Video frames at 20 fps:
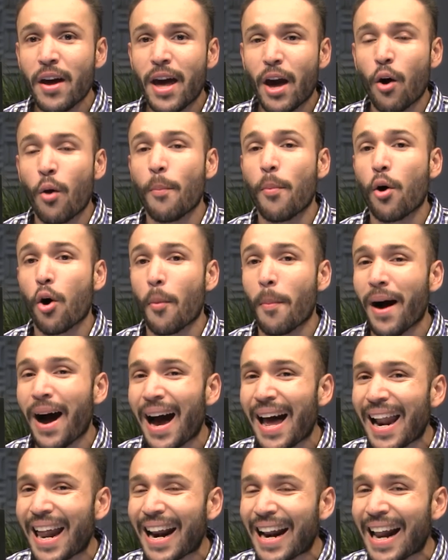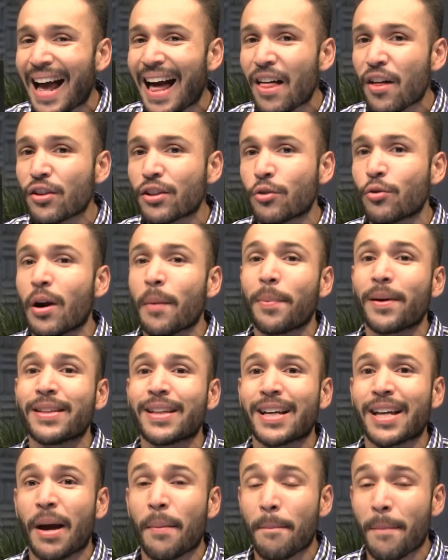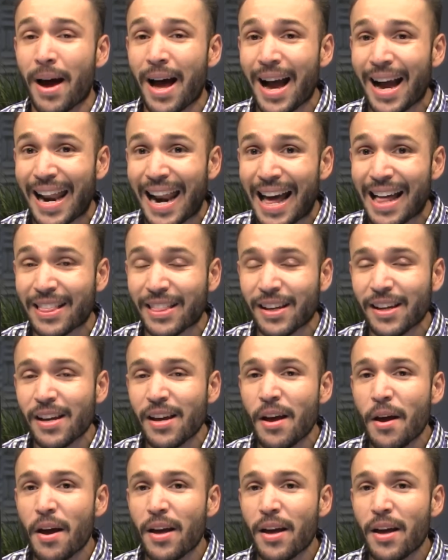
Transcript: es un poco más alargado, tiene una pantalla más grande